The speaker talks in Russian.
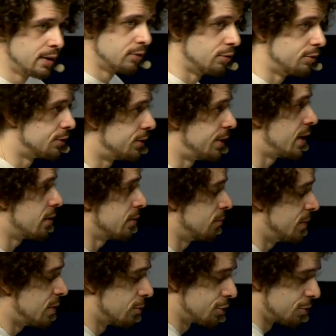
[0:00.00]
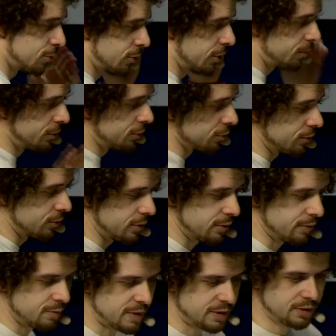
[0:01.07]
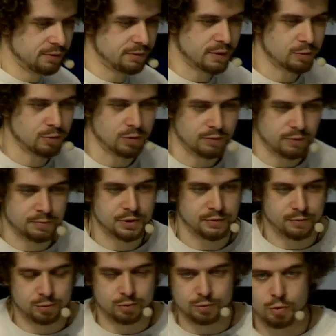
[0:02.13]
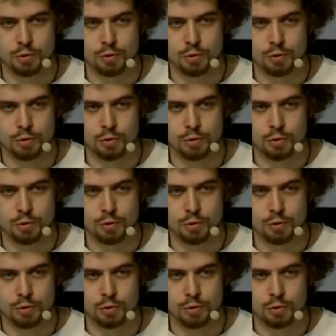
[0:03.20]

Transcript: То есть я, мне очень много пишут э, спортивных фотографов, вообще кто